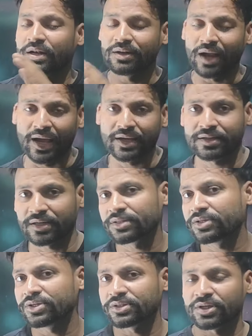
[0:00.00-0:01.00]
लाइक
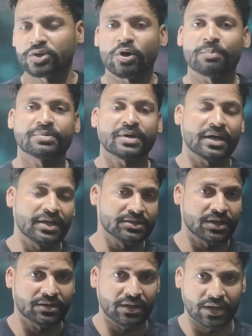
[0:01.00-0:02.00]
कर दीजिए इतना तो आप कर
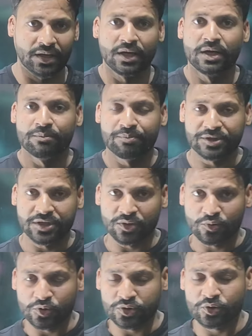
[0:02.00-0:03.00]
ही सकते हैं
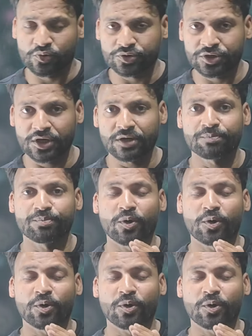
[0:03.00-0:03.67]
पिछले कुछ दिनों से